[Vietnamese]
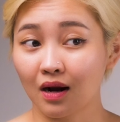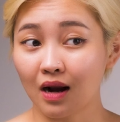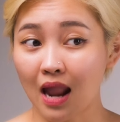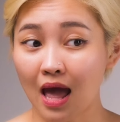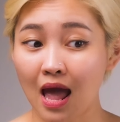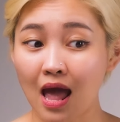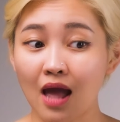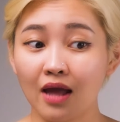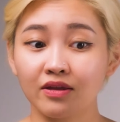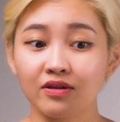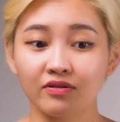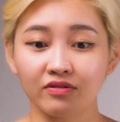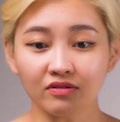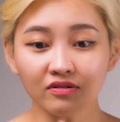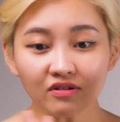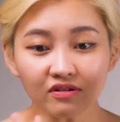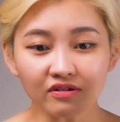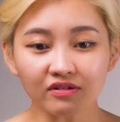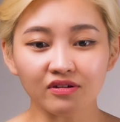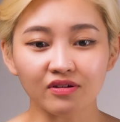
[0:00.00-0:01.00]
là
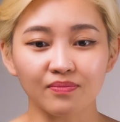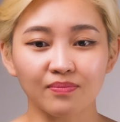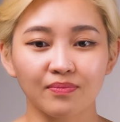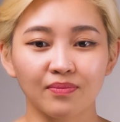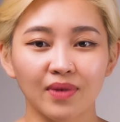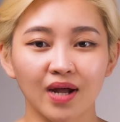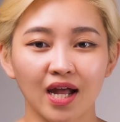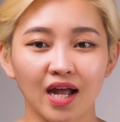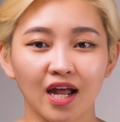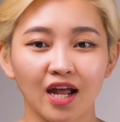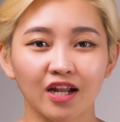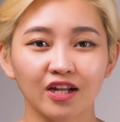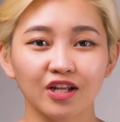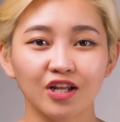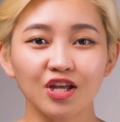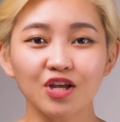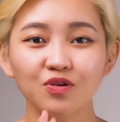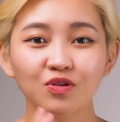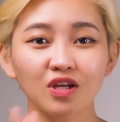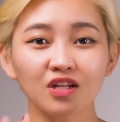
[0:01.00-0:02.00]
những người mà
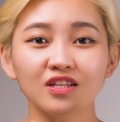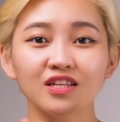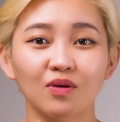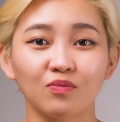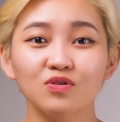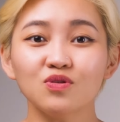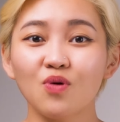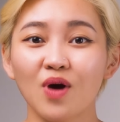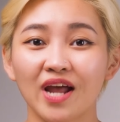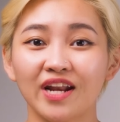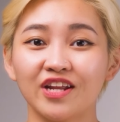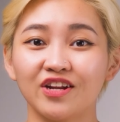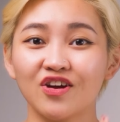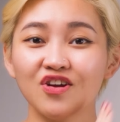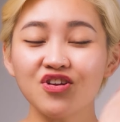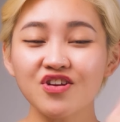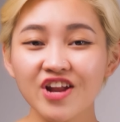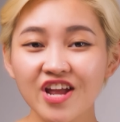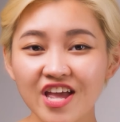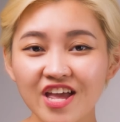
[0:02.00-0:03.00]
yêu thích dòng nước hoa này
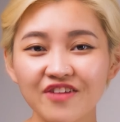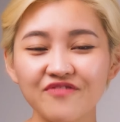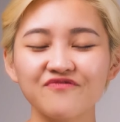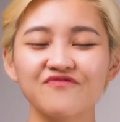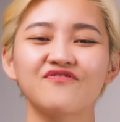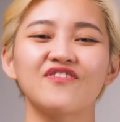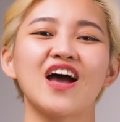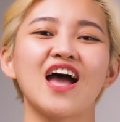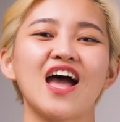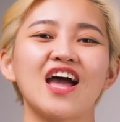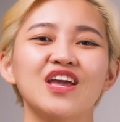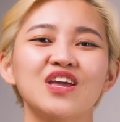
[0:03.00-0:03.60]
nói riêng và